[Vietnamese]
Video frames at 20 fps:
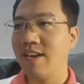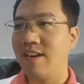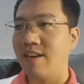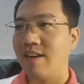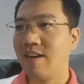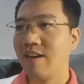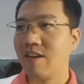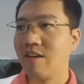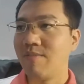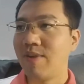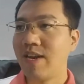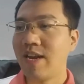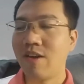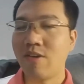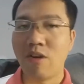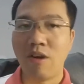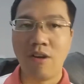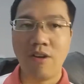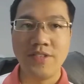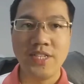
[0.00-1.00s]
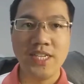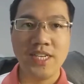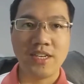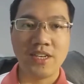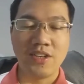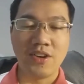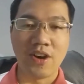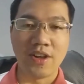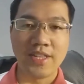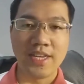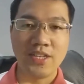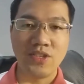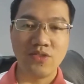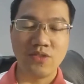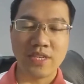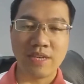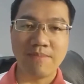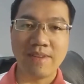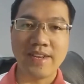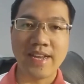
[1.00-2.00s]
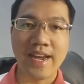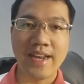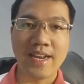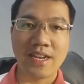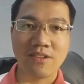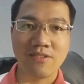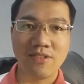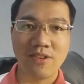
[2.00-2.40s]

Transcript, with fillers: ờ, các bạn nào có gì cần hỏi thì các bạn hãy đặt